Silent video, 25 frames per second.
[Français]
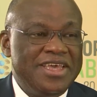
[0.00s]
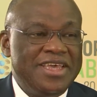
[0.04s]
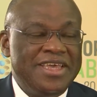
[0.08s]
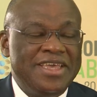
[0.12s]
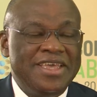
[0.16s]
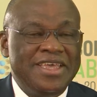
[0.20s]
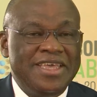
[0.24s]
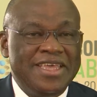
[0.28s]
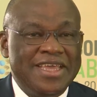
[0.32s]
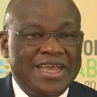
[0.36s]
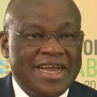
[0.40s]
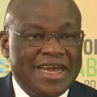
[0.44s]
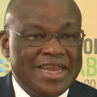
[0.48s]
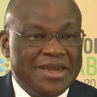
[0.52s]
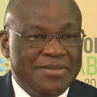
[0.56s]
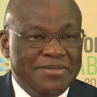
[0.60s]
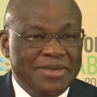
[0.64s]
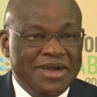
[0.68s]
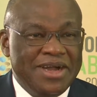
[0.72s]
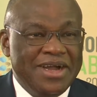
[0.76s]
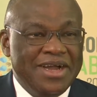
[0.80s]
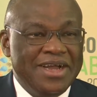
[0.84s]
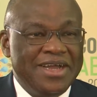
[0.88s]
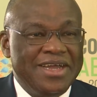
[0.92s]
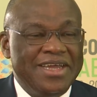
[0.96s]
et
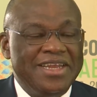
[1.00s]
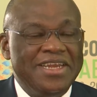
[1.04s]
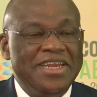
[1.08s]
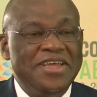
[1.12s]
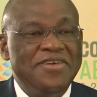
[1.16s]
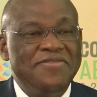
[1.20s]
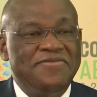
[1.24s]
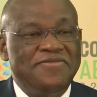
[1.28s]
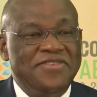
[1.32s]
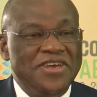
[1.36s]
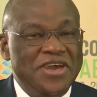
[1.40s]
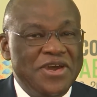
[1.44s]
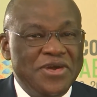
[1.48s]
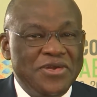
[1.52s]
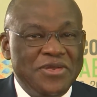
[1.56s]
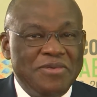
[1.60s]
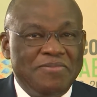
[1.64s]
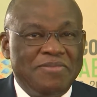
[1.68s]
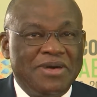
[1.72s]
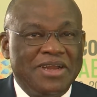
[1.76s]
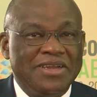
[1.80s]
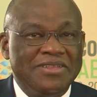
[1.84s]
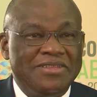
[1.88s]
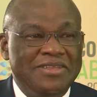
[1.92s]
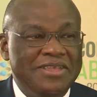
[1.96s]
également les faire
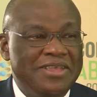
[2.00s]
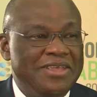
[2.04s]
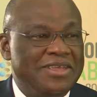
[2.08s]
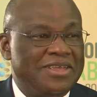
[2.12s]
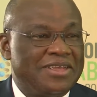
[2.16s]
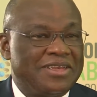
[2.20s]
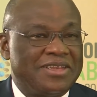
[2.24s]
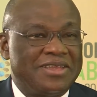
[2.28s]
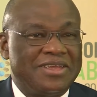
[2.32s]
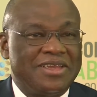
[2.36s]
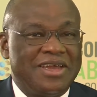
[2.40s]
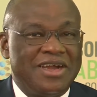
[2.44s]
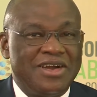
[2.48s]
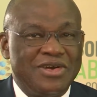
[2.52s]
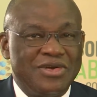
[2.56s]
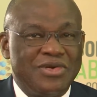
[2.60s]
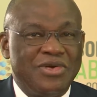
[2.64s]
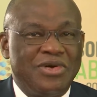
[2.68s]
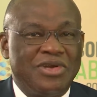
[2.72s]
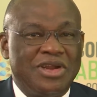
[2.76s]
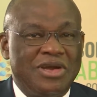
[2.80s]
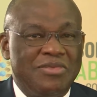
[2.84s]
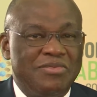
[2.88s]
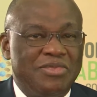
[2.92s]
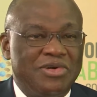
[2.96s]
repartir
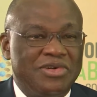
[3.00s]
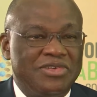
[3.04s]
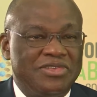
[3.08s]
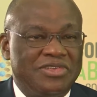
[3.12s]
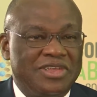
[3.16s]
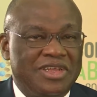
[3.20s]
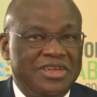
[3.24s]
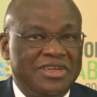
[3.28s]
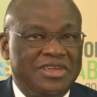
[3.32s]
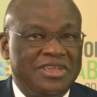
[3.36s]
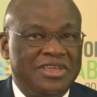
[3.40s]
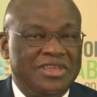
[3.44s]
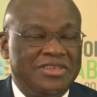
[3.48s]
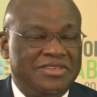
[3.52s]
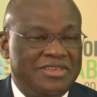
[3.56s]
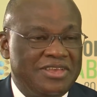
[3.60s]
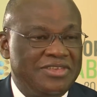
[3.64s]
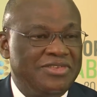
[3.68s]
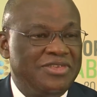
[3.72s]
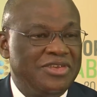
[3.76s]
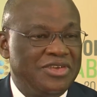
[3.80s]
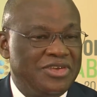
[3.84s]
encore en bonne santé. C'est ce